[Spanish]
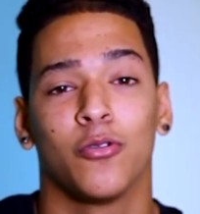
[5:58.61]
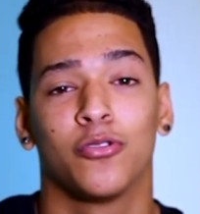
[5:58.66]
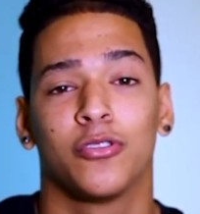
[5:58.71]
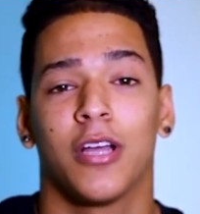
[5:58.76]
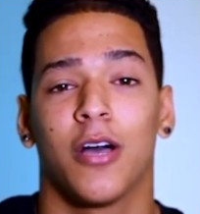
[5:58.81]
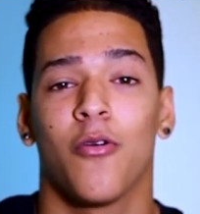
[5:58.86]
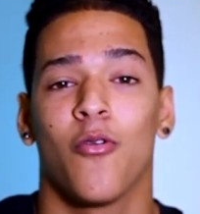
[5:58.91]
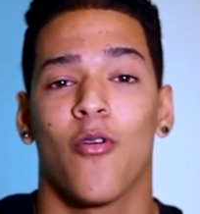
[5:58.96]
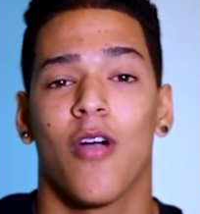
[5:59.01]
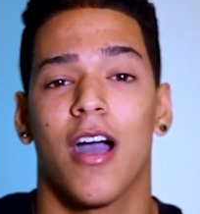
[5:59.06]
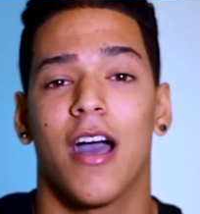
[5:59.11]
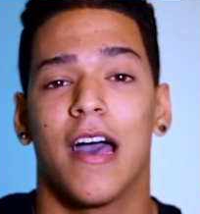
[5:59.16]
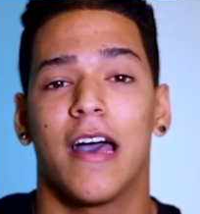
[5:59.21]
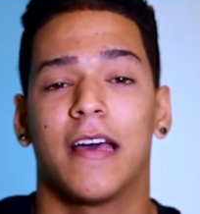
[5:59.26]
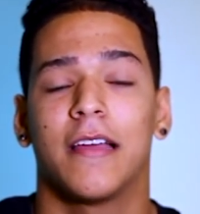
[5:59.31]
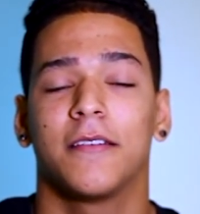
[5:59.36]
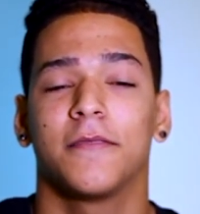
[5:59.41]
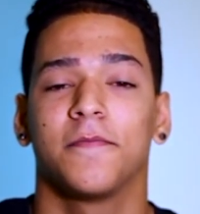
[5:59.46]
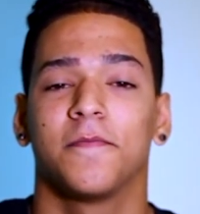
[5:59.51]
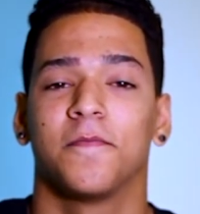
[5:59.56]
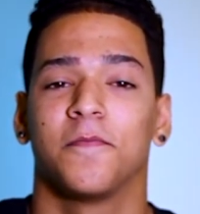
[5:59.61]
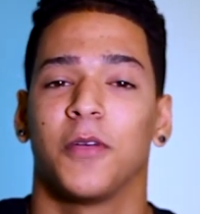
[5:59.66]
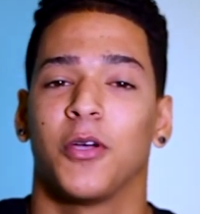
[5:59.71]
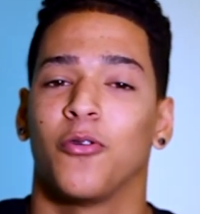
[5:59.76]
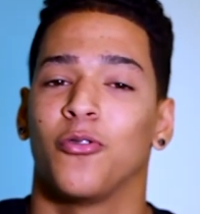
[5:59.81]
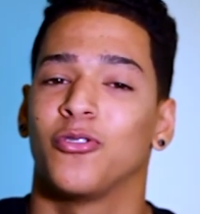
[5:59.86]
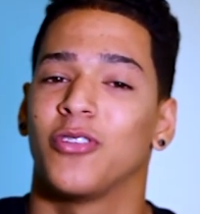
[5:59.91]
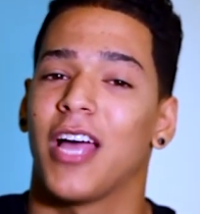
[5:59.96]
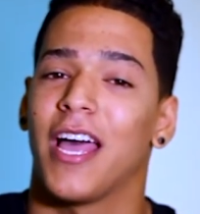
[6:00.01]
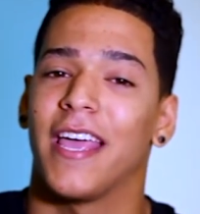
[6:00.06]
Me gusta jugar,
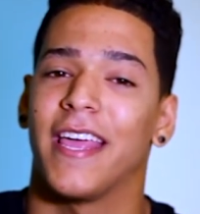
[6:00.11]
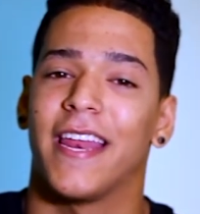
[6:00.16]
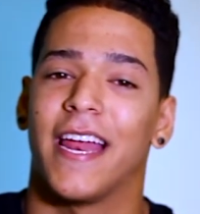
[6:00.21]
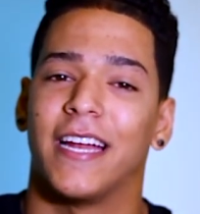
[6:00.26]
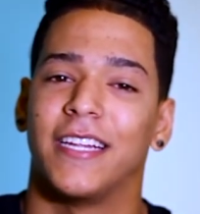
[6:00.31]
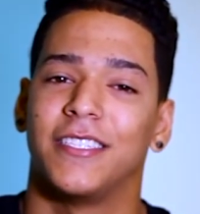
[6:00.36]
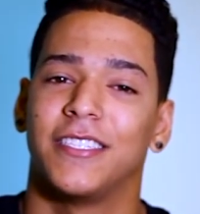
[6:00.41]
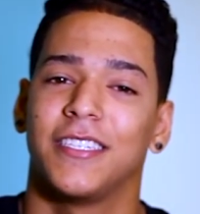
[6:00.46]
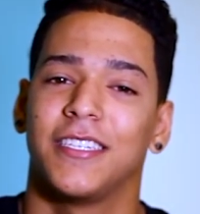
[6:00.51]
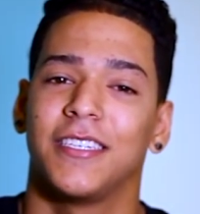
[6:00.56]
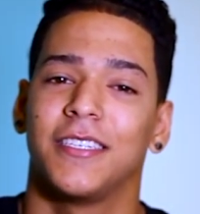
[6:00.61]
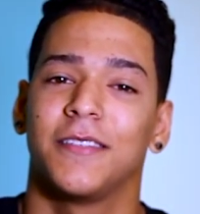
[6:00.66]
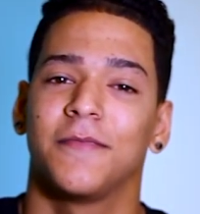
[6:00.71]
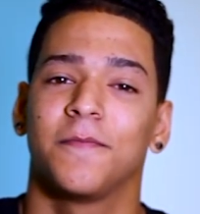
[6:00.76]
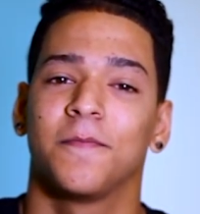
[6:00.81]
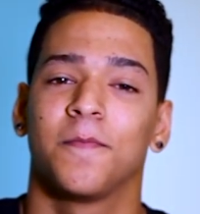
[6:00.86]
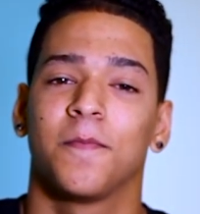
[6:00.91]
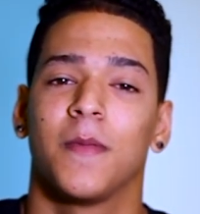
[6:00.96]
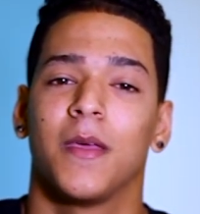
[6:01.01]
me gusta ir allí.